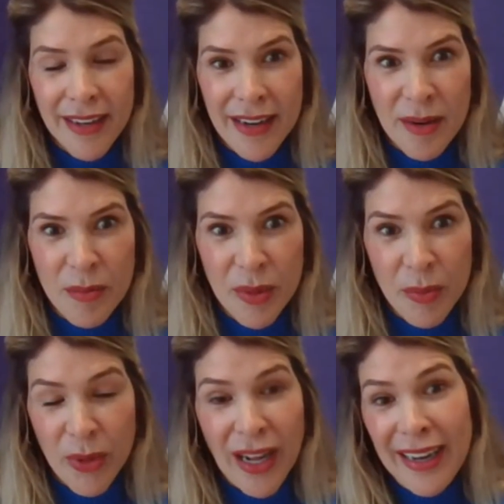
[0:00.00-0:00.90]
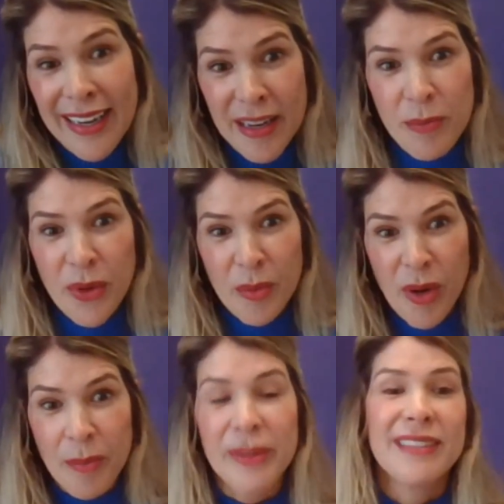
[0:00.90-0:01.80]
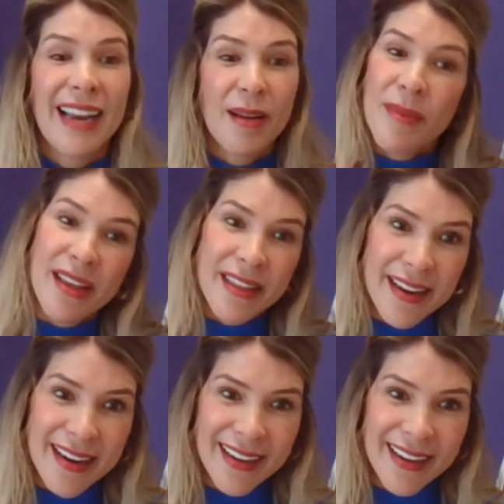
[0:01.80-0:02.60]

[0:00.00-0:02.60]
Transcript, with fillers: eh, pues por aquí podemos empezar a medir,